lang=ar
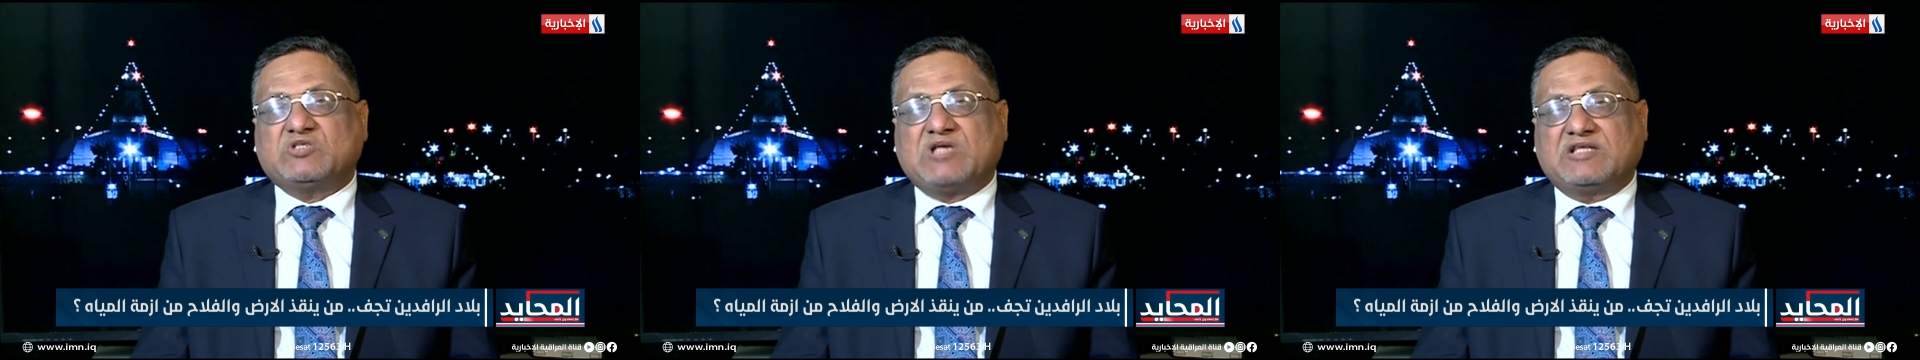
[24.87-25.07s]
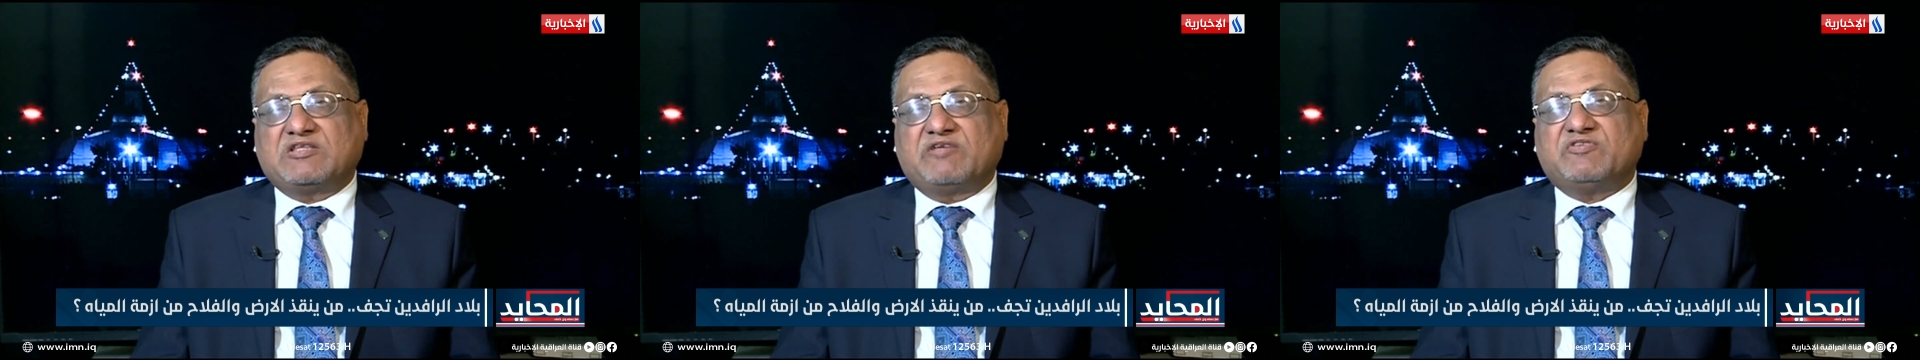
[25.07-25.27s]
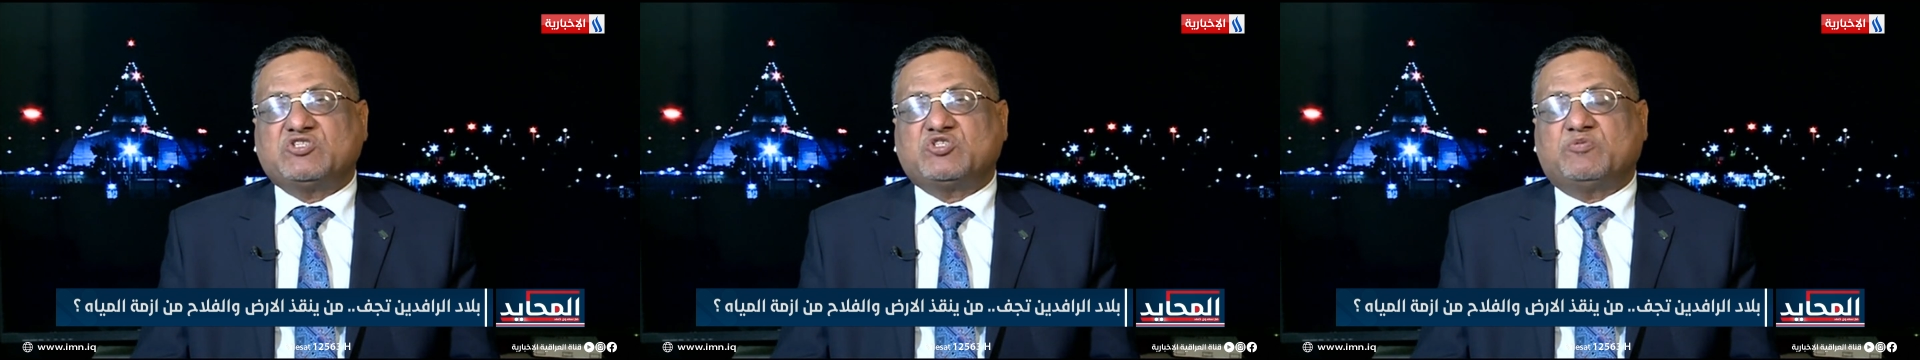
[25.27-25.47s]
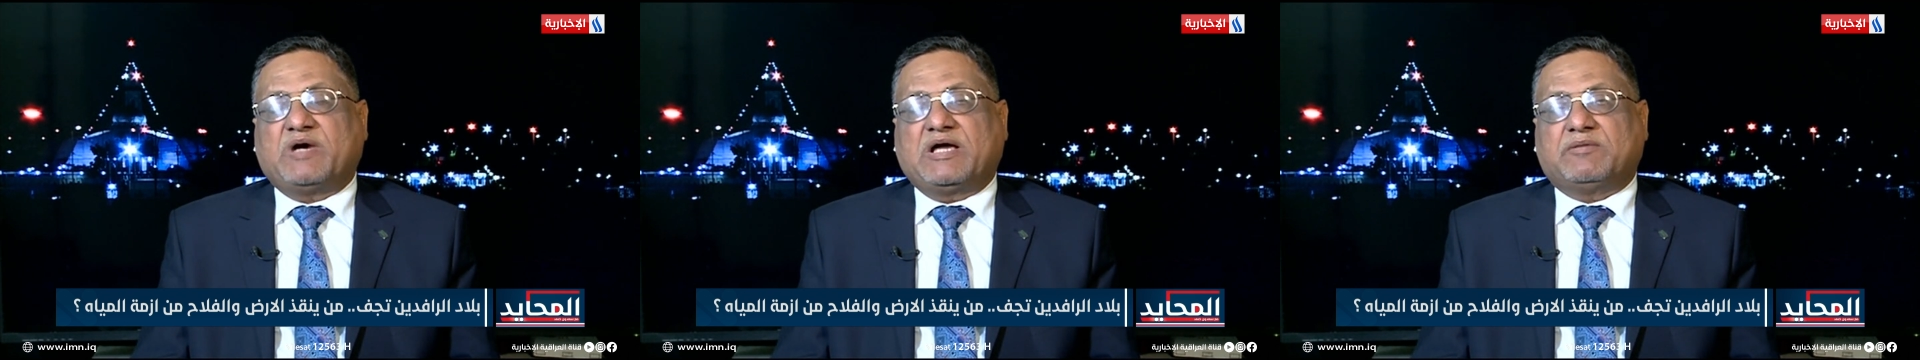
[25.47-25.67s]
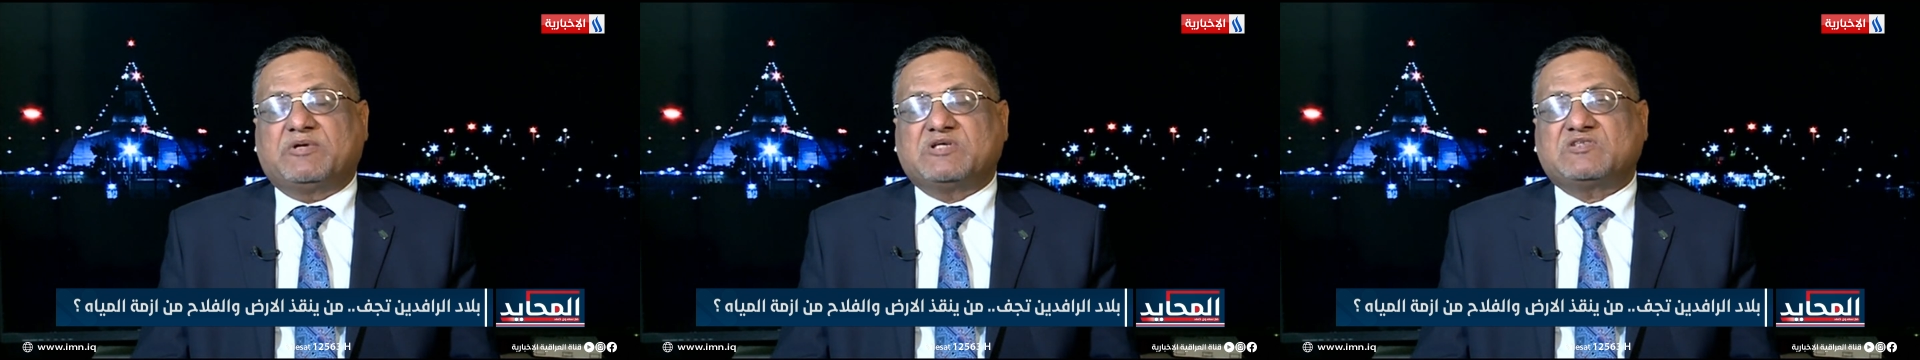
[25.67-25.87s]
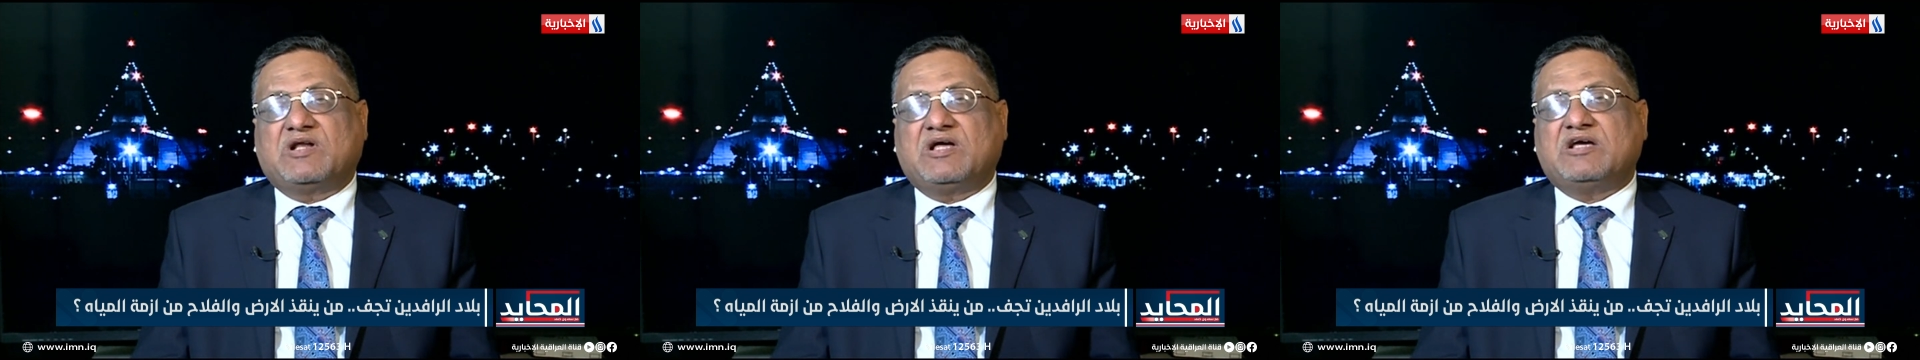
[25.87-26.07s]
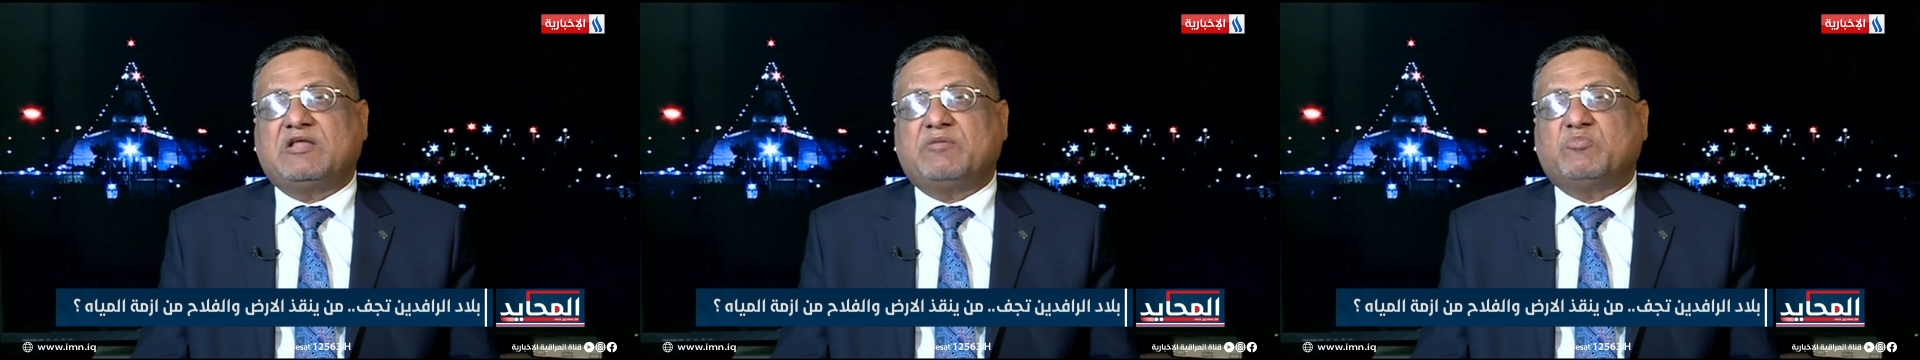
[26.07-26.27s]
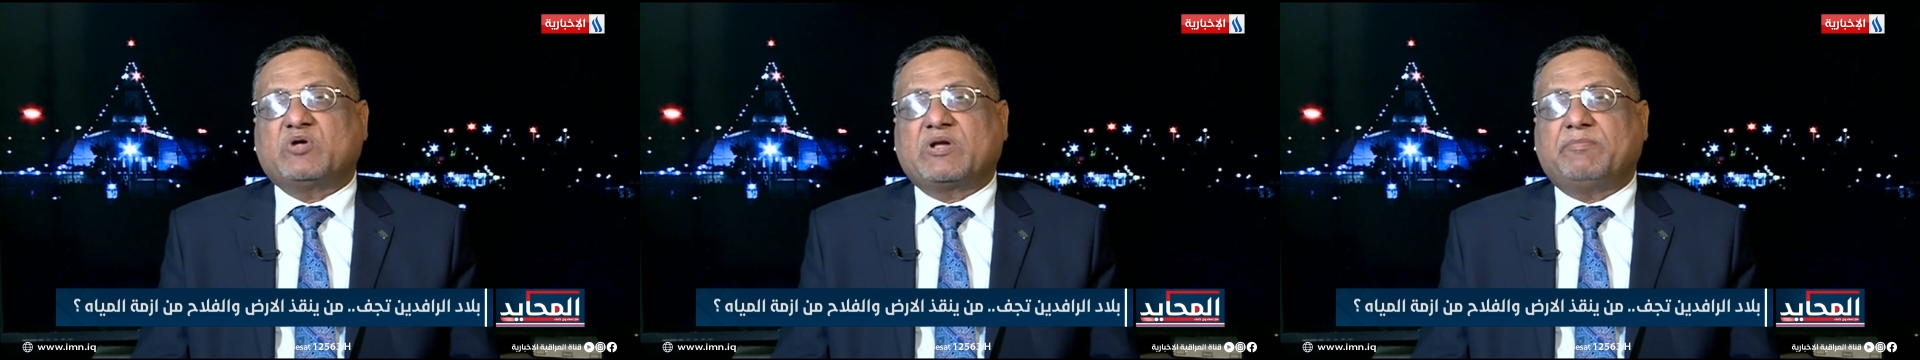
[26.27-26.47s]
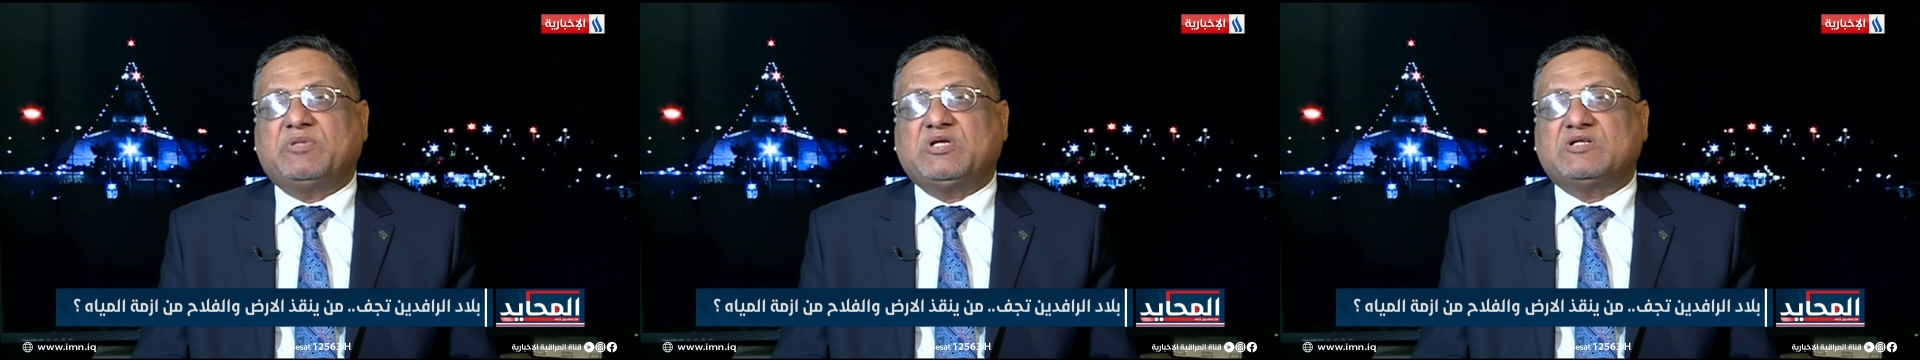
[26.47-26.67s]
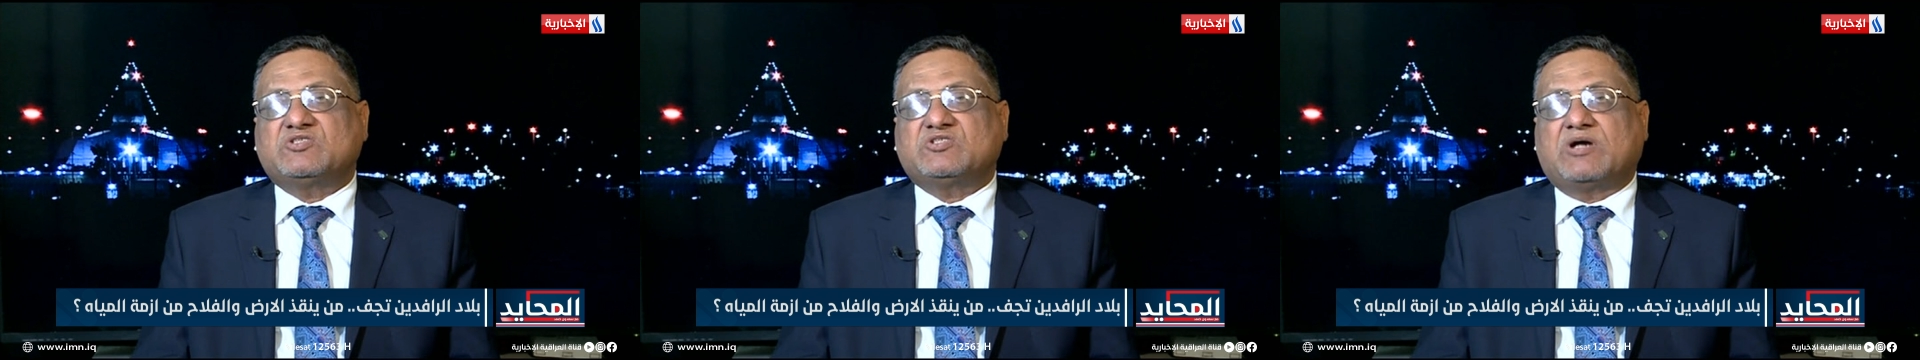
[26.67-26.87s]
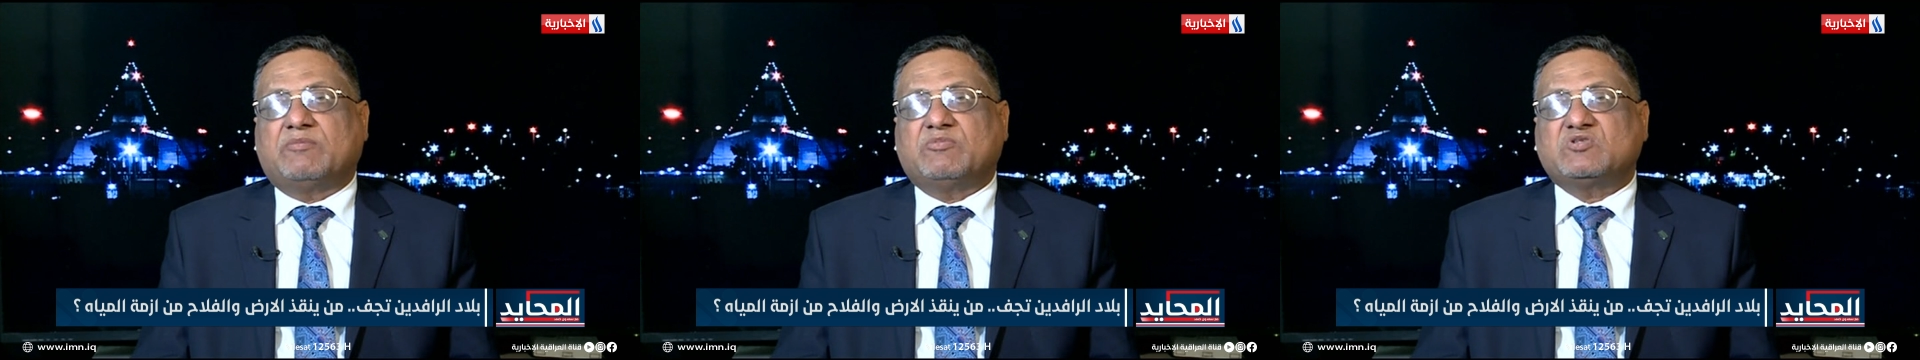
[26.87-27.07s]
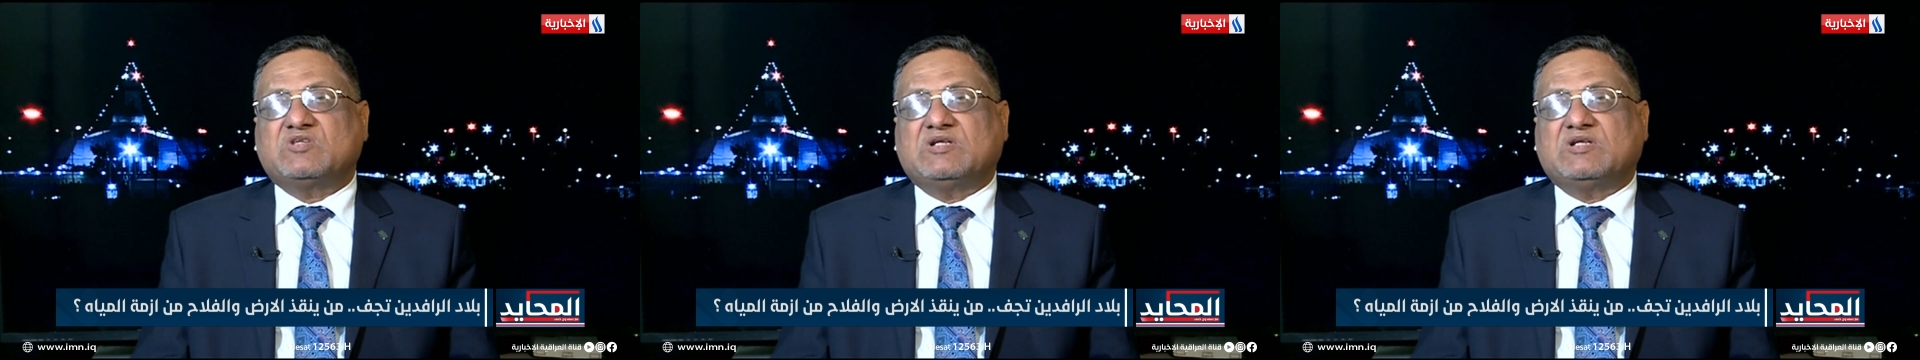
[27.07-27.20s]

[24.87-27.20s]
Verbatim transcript: حتى في شمال مصر اغلب مربين الجاموس